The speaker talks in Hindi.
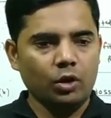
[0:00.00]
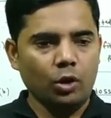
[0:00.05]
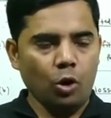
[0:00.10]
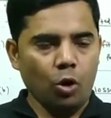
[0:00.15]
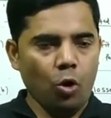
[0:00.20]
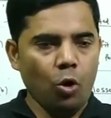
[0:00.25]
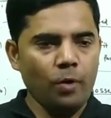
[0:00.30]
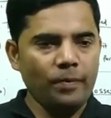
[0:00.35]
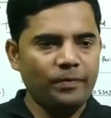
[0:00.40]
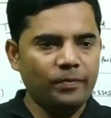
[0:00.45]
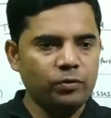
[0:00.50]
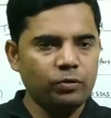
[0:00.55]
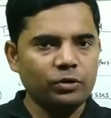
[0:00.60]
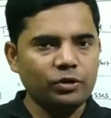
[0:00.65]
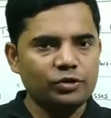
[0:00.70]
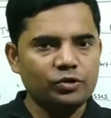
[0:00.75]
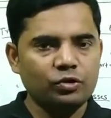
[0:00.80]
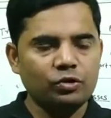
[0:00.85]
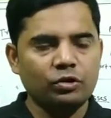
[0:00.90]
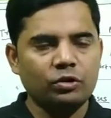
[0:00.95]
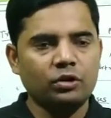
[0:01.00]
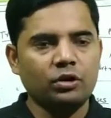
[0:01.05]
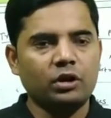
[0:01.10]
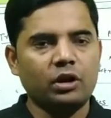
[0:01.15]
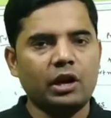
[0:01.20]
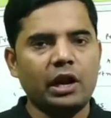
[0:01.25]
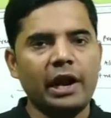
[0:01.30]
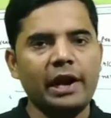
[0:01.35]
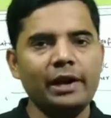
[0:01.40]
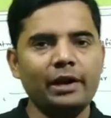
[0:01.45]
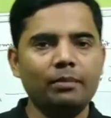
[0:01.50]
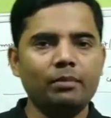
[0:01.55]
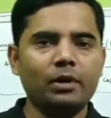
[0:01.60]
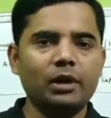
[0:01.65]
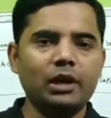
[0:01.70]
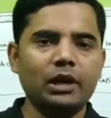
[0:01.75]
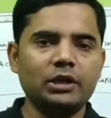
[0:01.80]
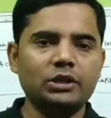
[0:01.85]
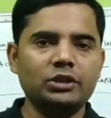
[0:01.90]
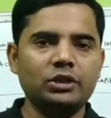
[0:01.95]
लॉफुल जो राइट
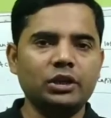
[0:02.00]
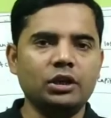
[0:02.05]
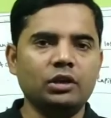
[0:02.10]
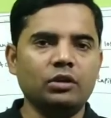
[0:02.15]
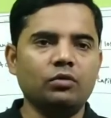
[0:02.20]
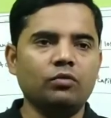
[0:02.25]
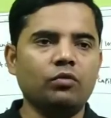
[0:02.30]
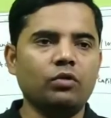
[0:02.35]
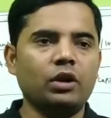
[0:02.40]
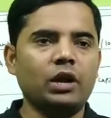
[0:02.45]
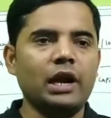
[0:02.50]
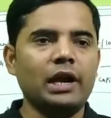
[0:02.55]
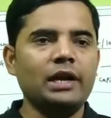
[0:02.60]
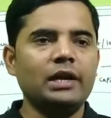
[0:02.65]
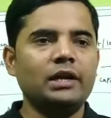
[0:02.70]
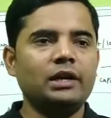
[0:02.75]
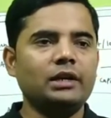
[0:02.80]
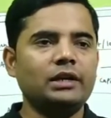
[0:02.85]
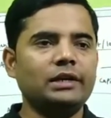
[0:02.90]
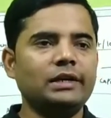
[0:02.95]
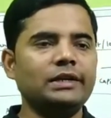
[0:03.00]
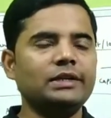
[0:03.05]
बनना चाहिए वो राइट